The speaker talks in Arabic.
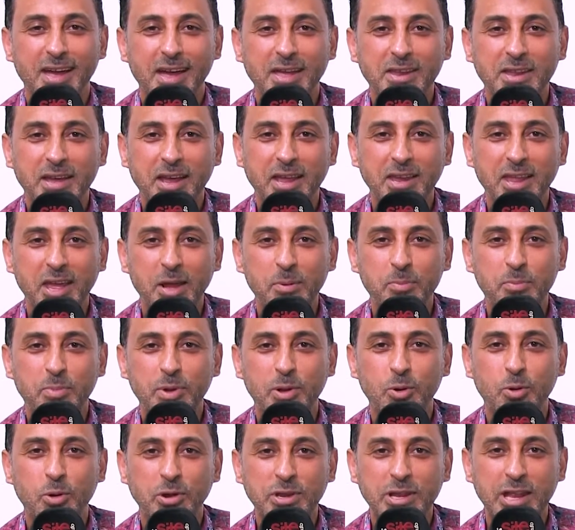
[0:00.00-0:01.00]
انا كنحب
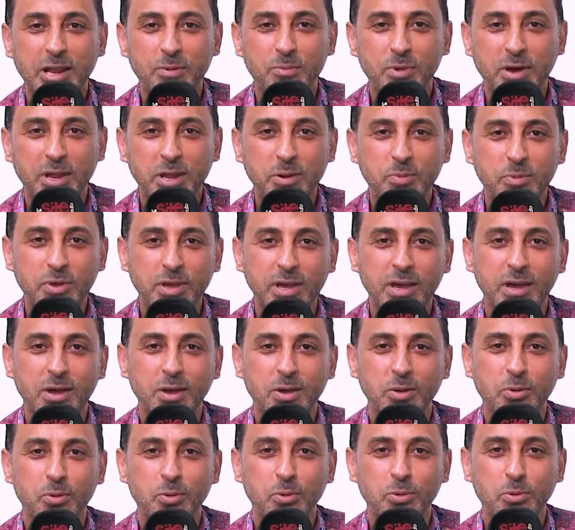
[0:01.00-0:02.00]
الاغنيه
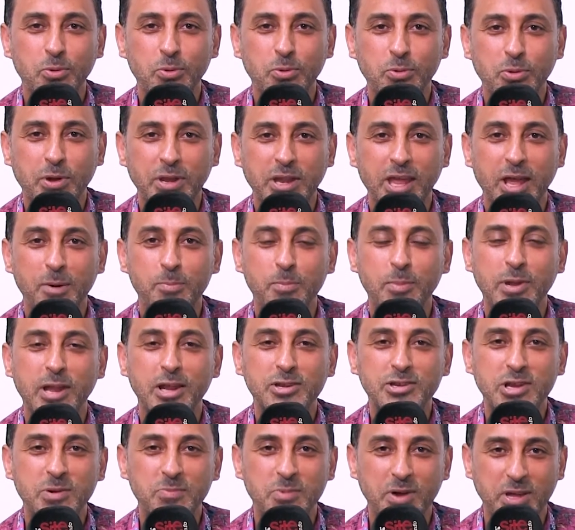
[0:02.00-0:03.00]
المغربيه وكنحب
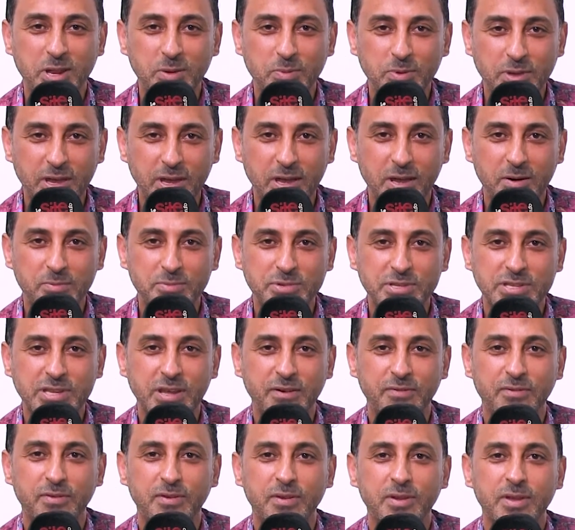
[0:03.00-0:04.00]
اللهجه المغربيه
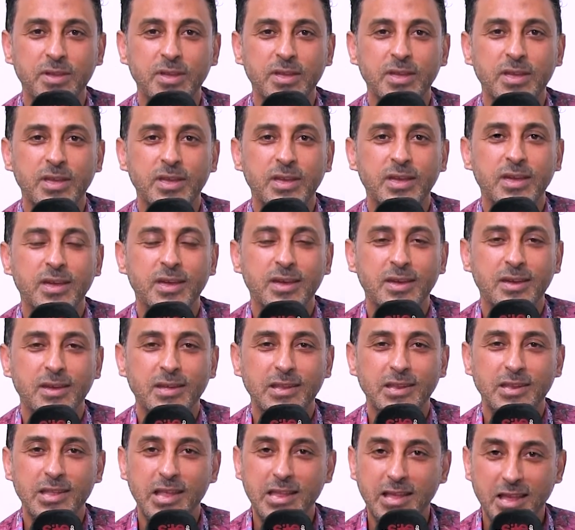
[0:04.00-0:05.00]
بزاف آه،
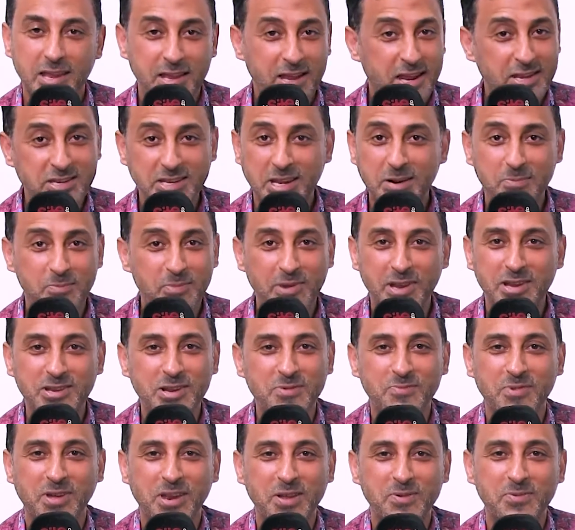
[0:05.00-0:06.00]
لذلك انا كنتكلم باللهجه
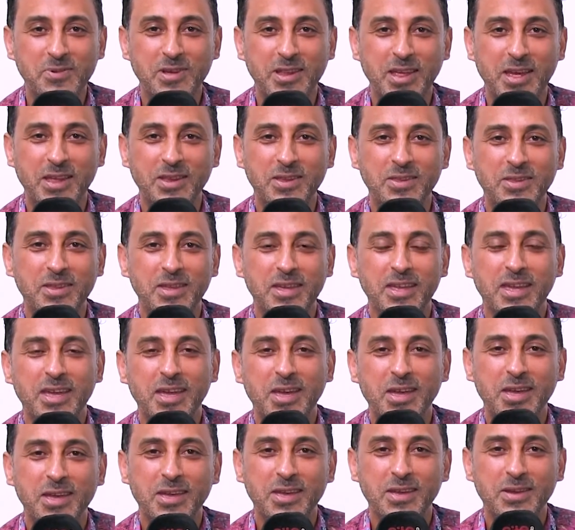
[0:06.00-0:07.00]
المغربيه الان
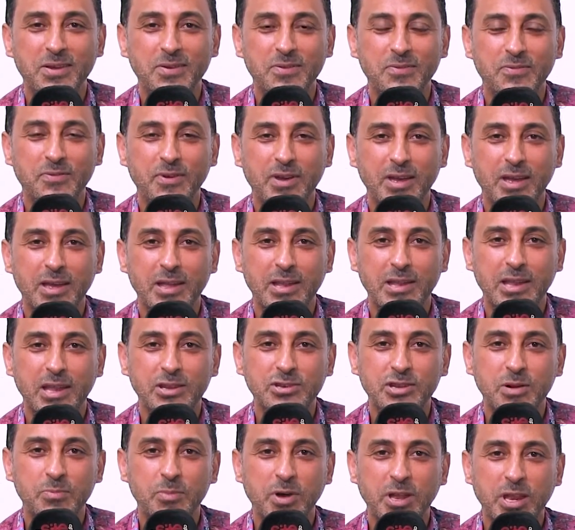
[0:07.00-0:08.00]
آه،
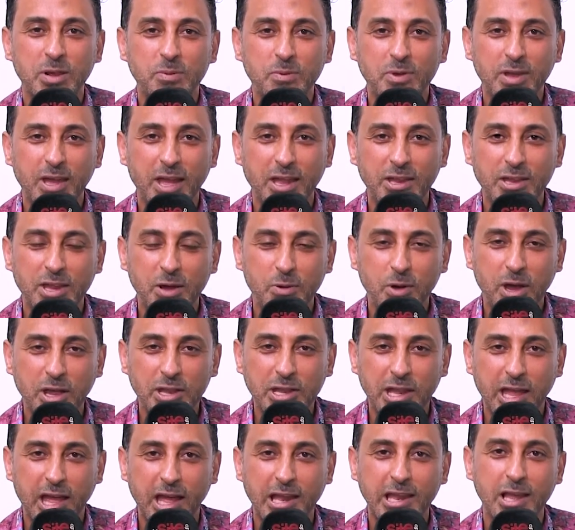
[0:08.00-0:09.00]
فاللهجه المغربيه عندها
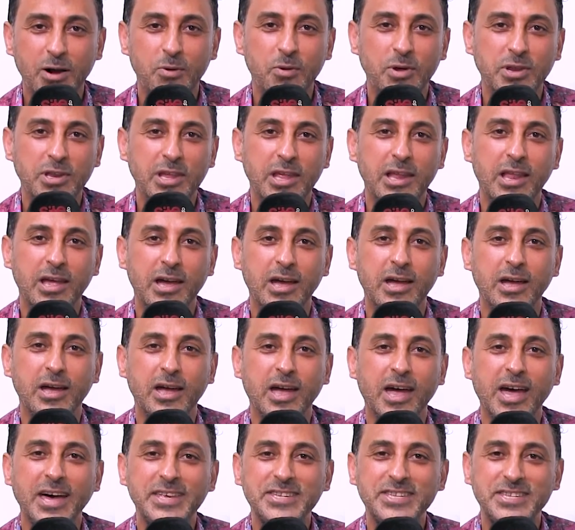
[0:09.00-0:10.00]
واحد الحلاوه ديالها
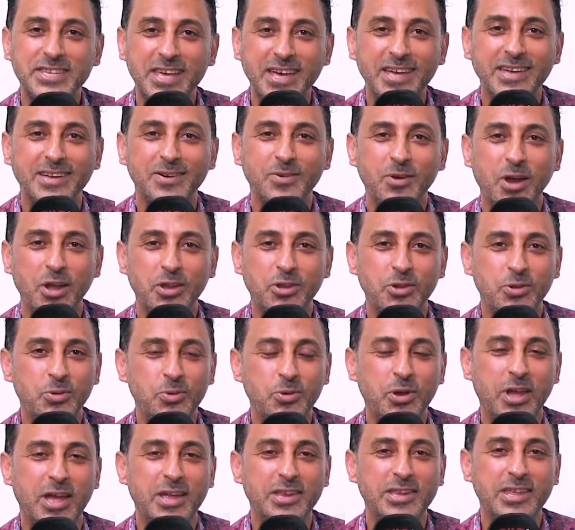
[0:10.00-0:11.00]
خاصه واحد
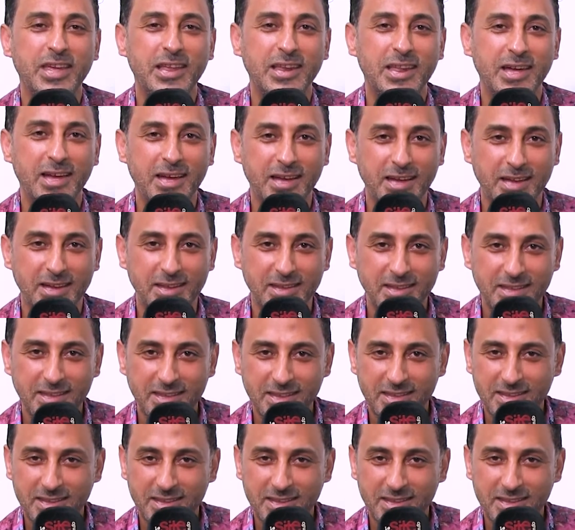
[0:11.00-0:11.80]
النكهه ديالها